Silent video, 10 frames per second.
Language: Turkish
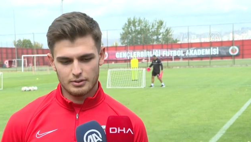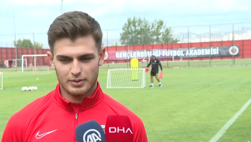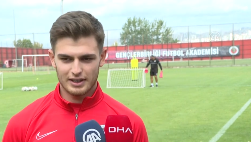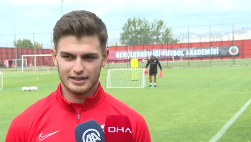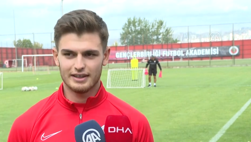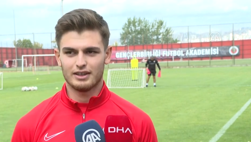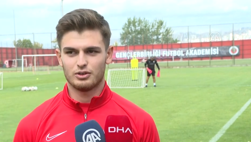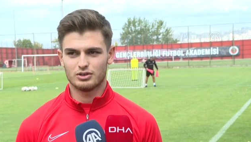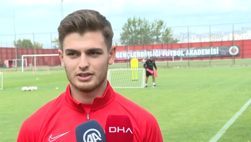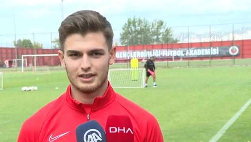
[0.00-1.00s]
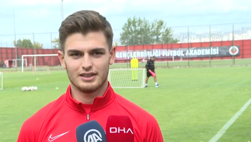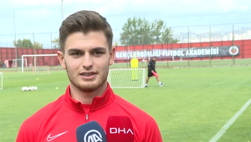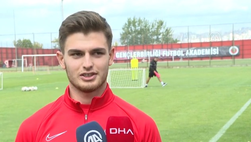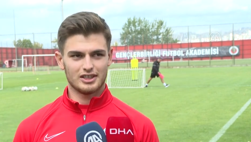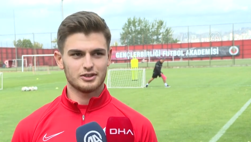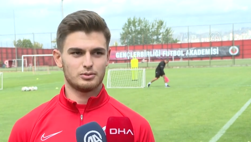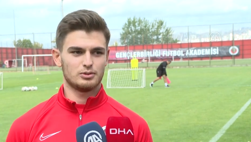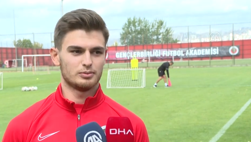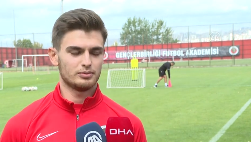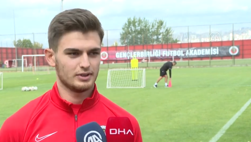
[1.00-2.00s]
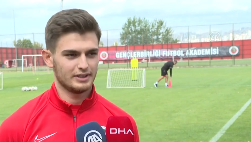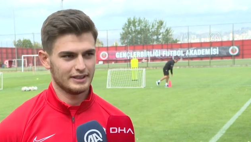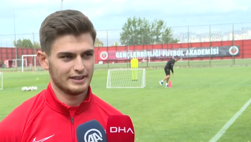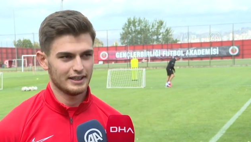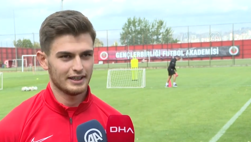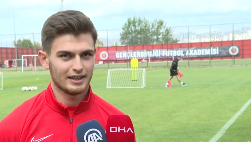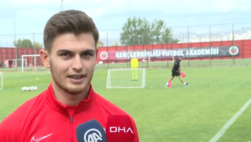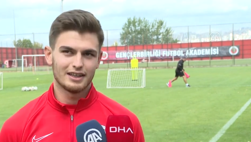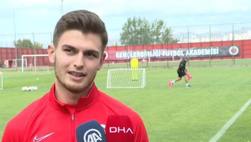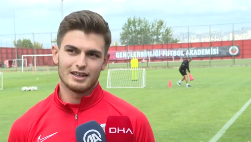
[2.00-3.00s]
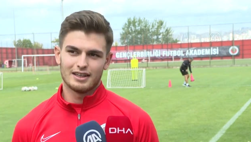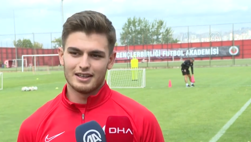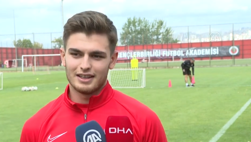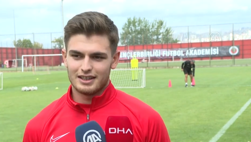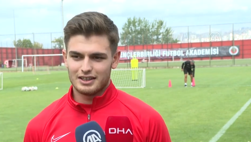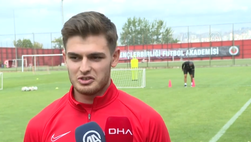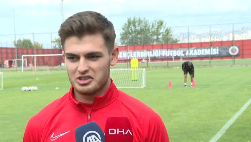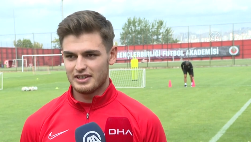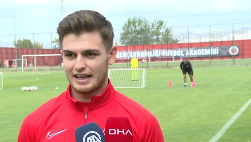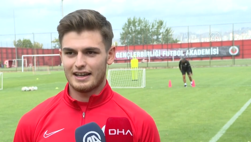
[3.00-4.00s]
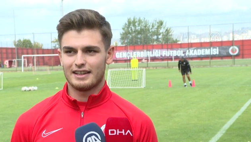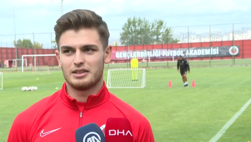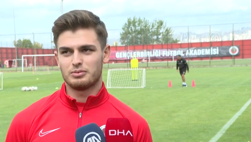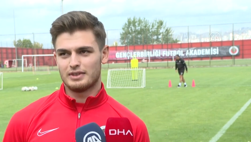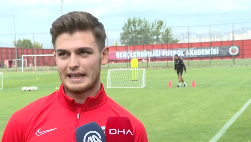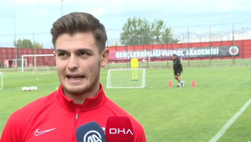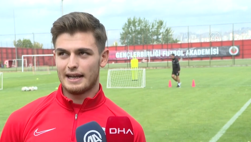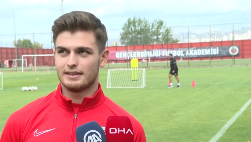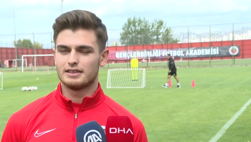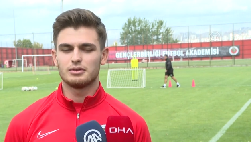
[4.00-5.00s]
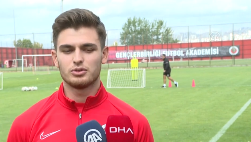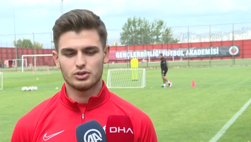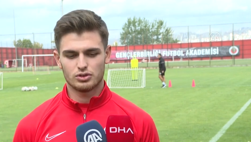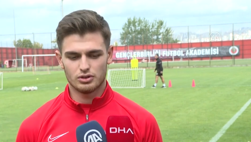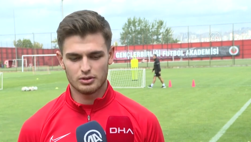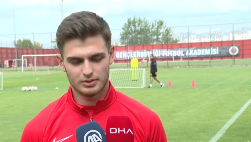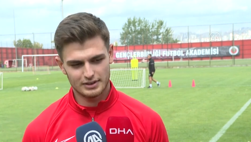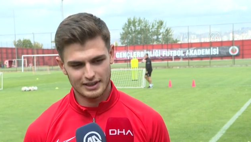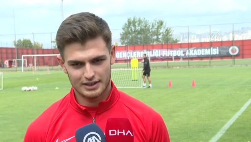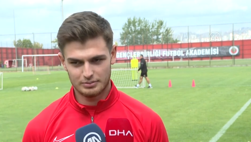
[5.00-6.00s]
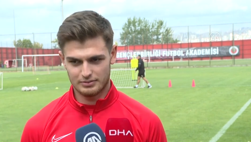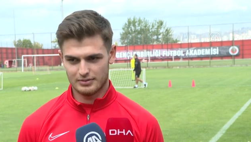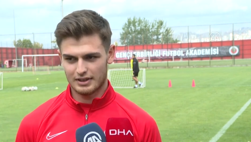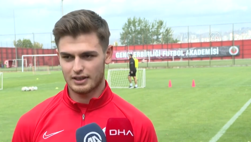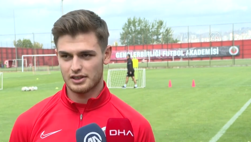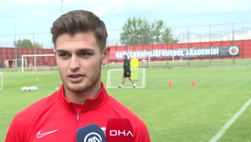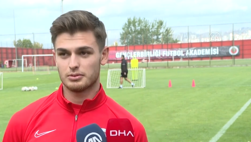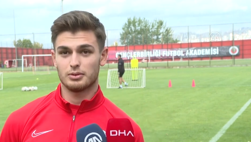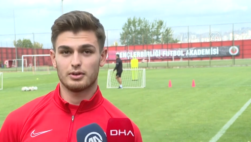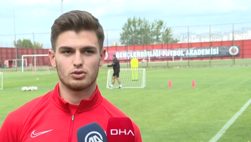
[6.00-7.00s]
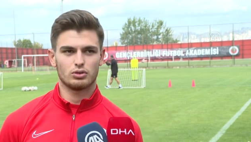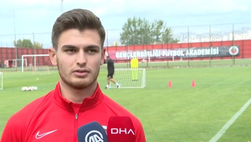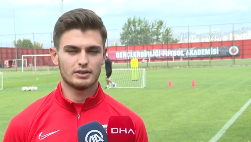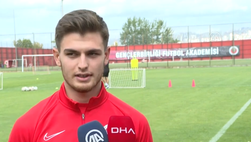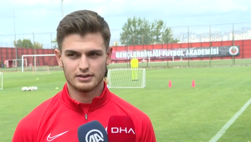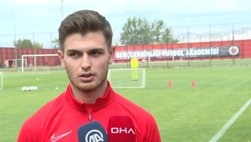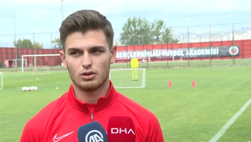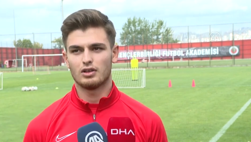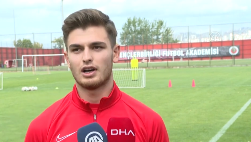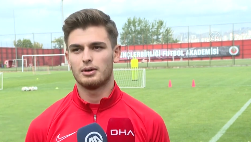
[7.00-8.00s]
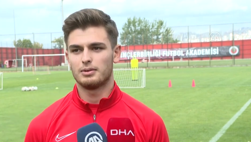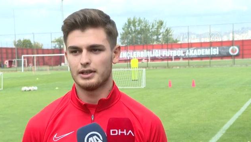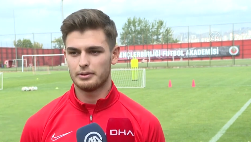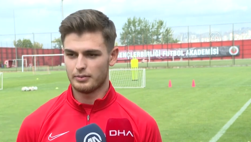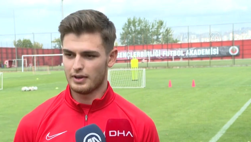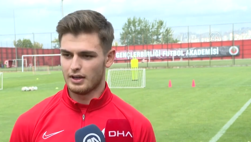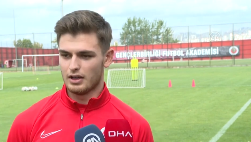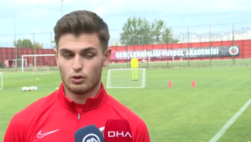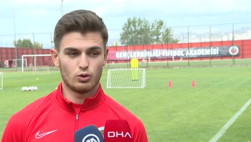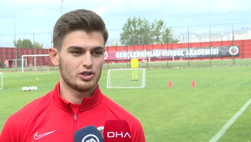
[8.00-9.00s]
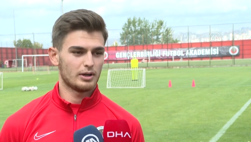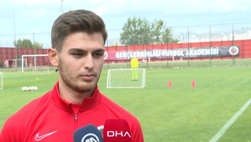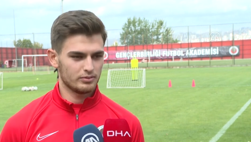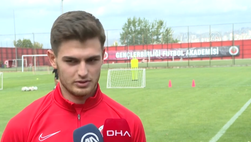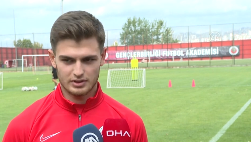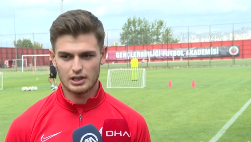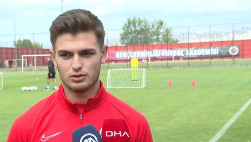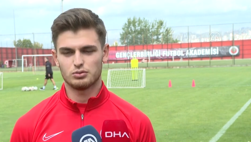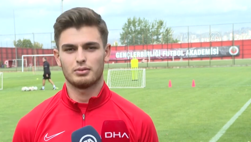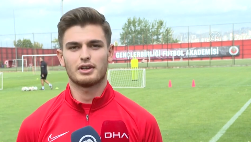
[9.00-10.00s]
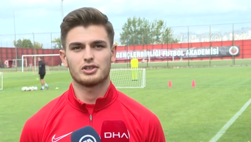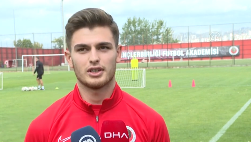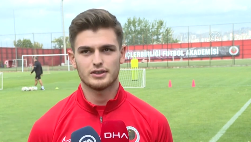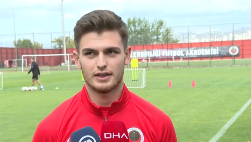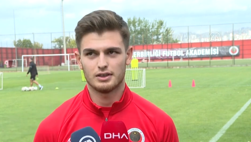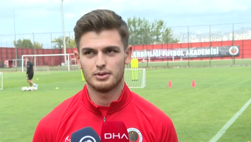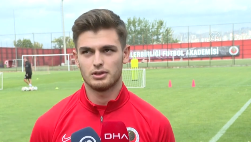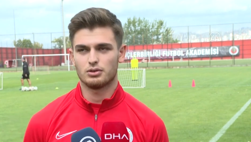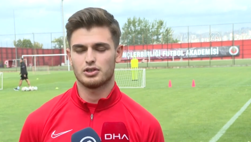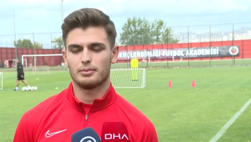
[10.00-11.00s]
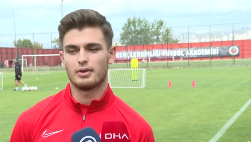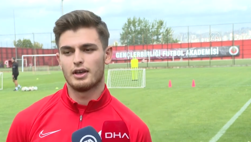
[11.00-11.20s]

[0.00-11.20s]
Ben de orada şans buldum. E, iyi değerlendiğim, değerlendirdiğimi düşünüyorum. E, takım arkadaşlarım da bana çok destek oldu abilerim. Hocam sağ olsun bana şans verdi Medet hocam.